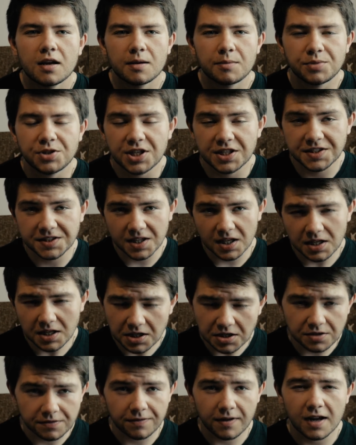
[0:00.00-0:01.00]

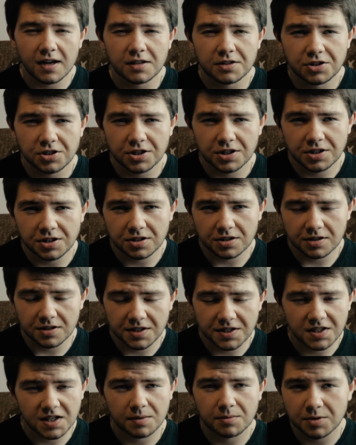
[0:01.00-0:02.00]
przestaniesz walczyć
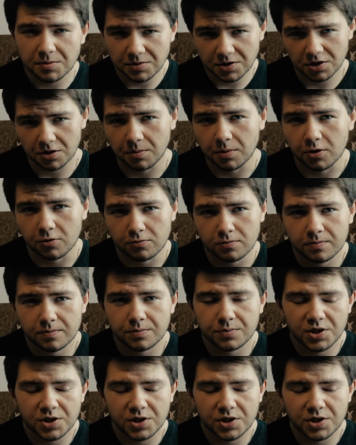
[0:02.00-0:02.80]
z samym sobą.